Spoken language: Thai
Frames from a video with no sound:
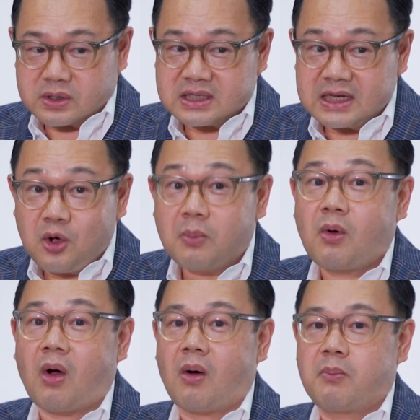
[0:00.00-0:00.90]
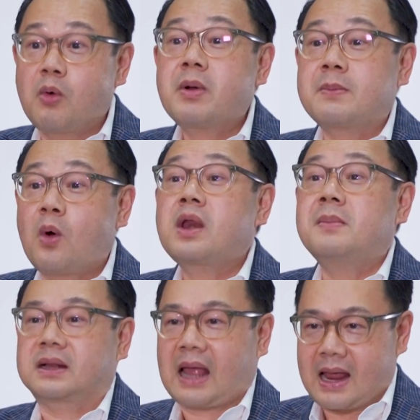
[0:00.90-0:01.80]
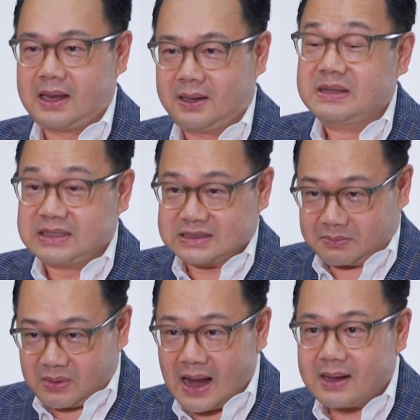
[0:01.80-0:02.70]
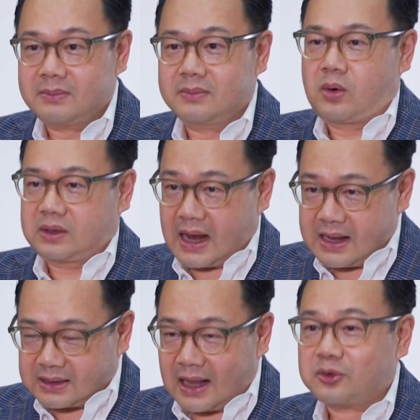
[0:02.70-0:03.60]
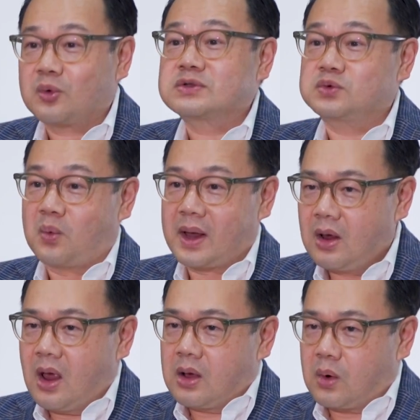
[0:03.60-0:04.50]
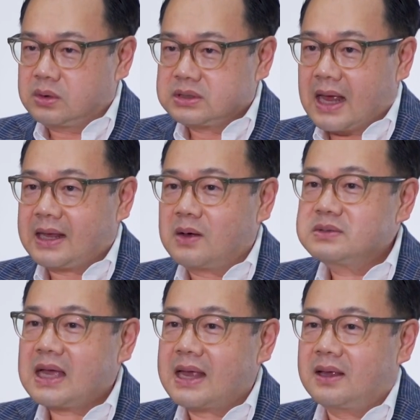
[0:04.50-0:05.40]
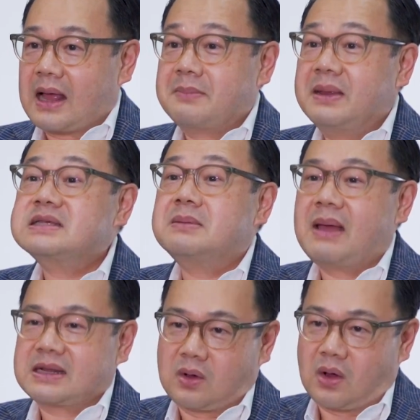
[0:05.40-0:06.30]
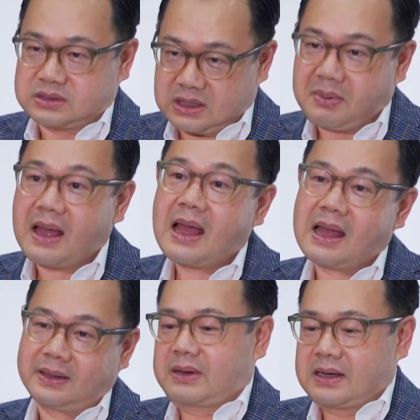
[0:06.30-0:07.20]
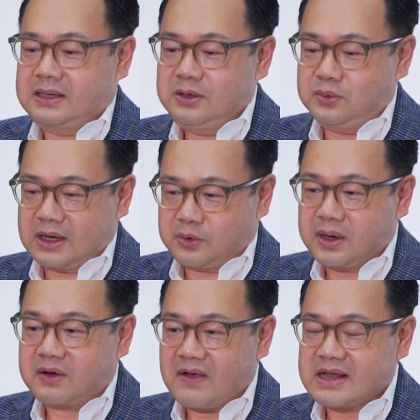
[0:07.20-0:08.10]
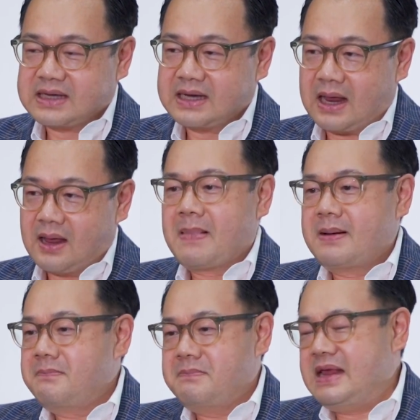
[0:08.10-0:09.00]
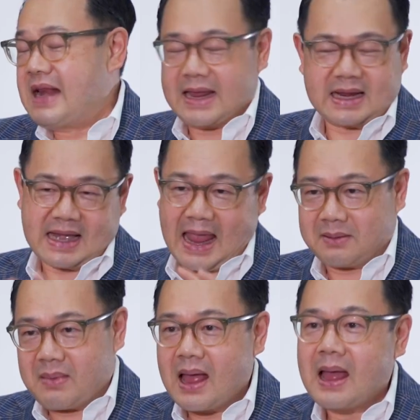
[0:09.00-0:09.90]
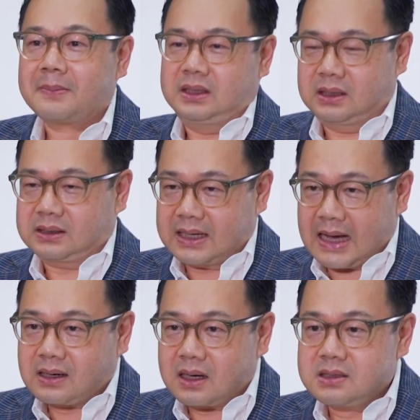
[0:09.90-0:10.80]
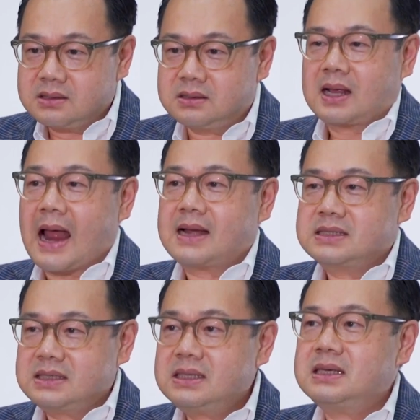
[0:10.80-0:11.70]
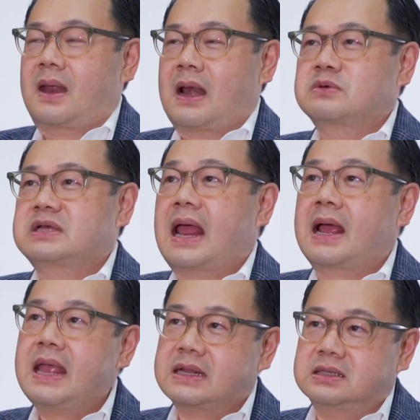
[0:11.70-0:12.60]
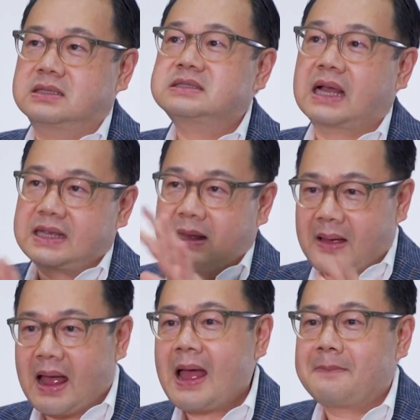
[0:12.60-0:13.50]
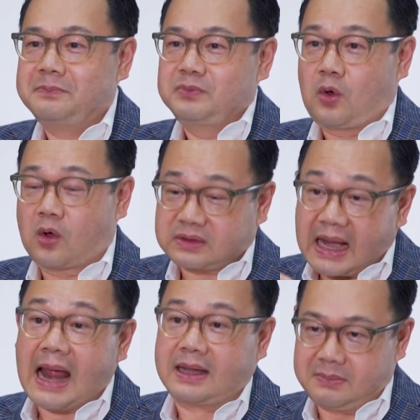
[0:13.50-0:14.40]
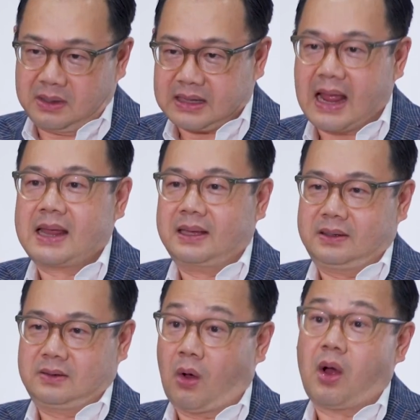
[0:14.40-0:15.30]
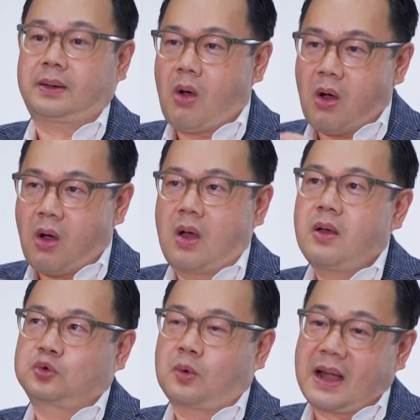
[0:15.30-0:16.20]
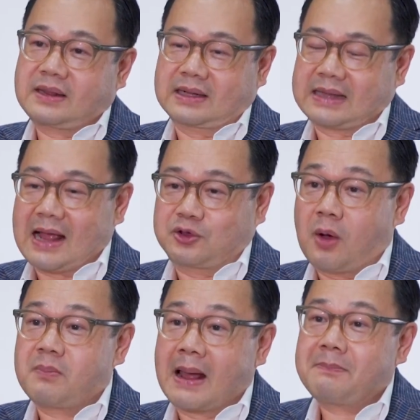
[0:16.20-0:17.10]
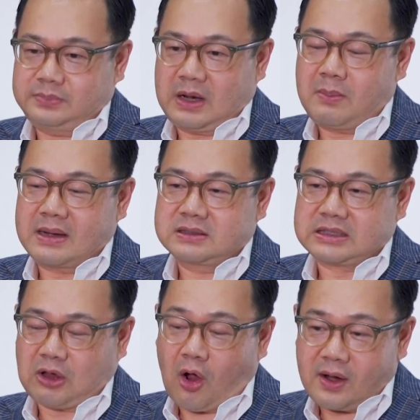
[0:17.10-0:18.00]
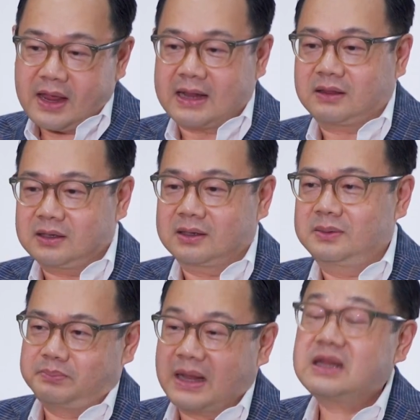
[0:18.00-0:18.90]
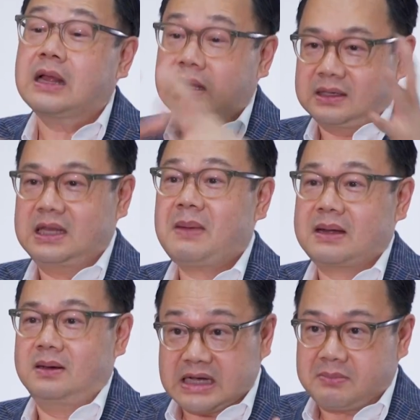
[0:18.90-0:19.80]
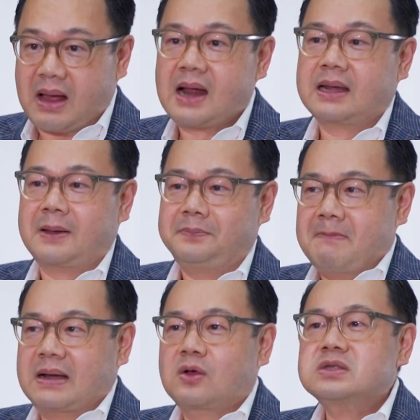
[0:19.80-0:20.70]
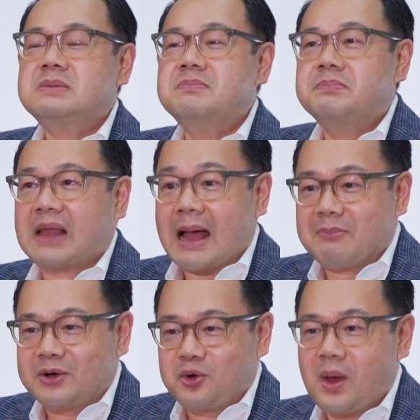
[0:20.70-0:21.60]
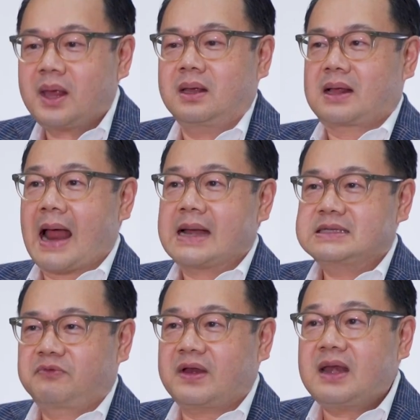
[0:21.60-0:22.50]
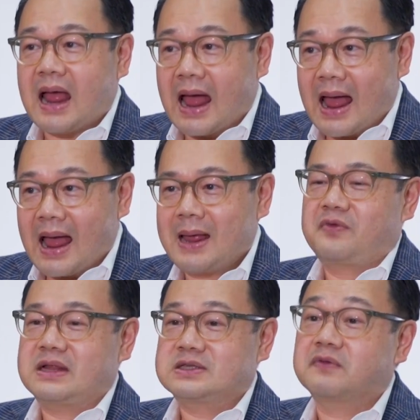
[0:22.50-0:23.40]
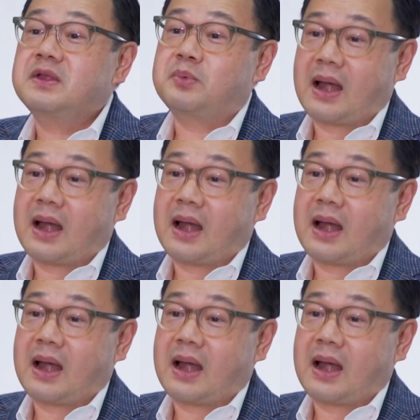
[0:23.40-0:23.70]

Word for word: รสนิยมของผู้บริโภคในเมืองไทย เป็นสิ่งสำคัญ คนไทยแต่งตัวสวย คนไทยเข้าใจการ mix and match ของเสื้อผ้า การที่อยู่ในธุรกิจแฟชั่นเนี่ยมันมีหลายแขนงมากหนึ่งในนั้นก็คือการที่เราแสดงให้เห็นถึงศักยภาพของตลาดในเมืองไทยก่อน พอตัวแบรนด์ต่างๆ ยอมรับ แล้วมันสะท้อนให้เห็นถึงเม็ดเงินที่มันเยอะมากเนี่ยมันก็จะตามมาด้วยการเฟ้นหา Friends of the